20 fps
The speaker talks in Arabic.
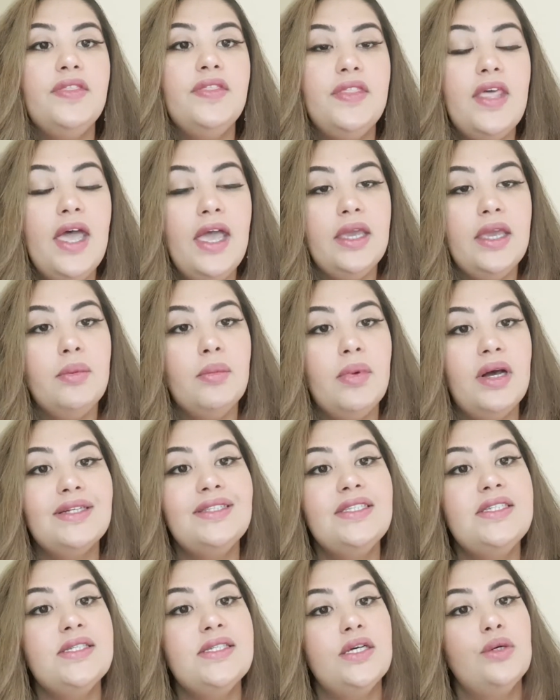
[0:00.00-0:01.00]
الدائمة
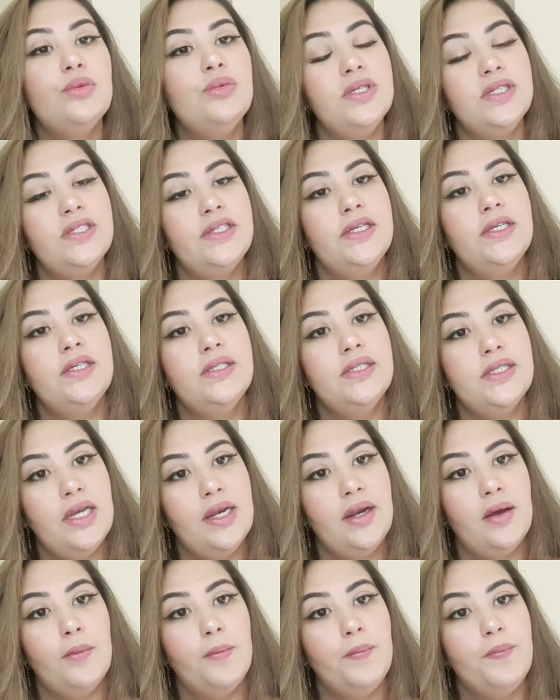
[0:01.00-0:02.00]
99
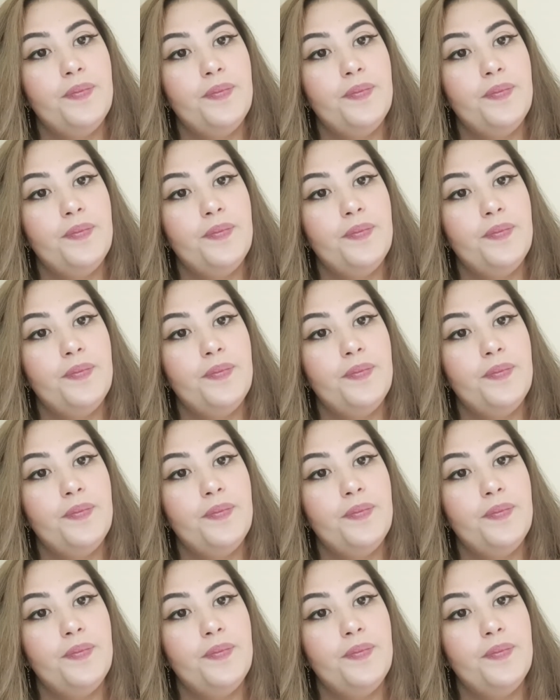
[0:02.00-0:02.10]
سنة